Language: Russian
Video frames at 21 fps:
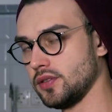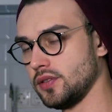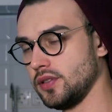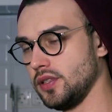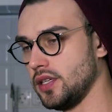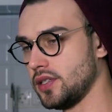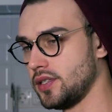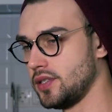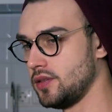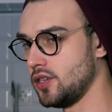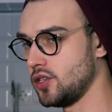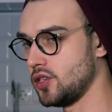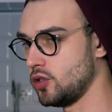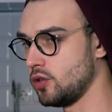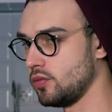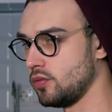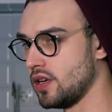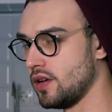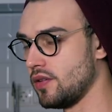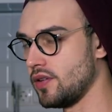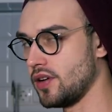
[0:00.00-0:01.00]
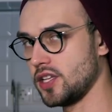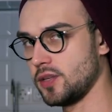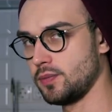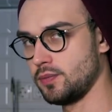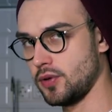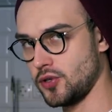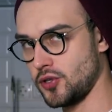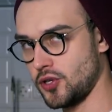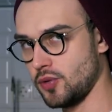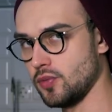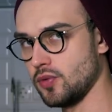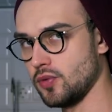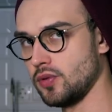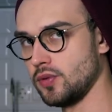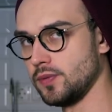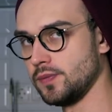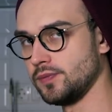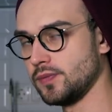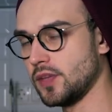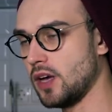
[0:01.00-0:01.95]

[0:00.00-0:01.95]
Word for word: Если начнем говорить почему,